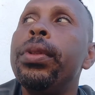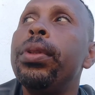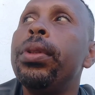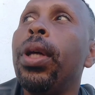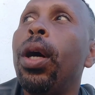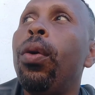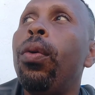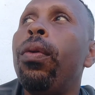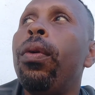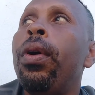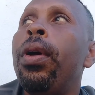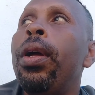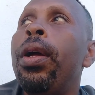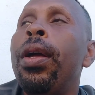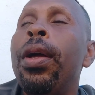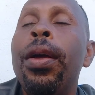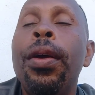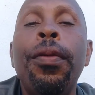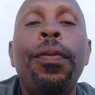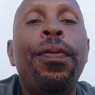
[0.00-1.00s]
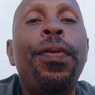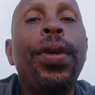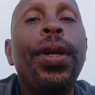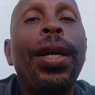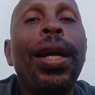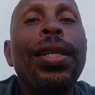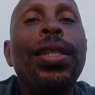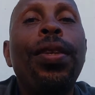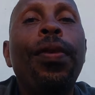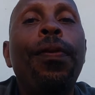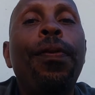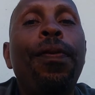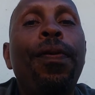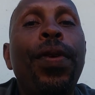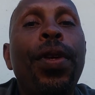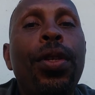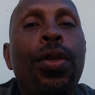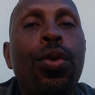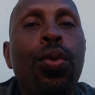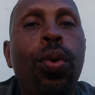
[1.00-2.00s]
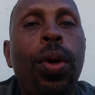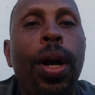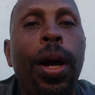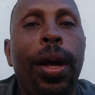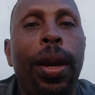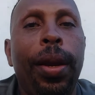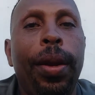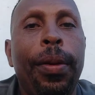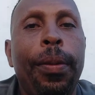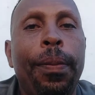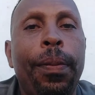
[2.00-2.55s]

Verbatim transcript: Então, fica difícil, cara.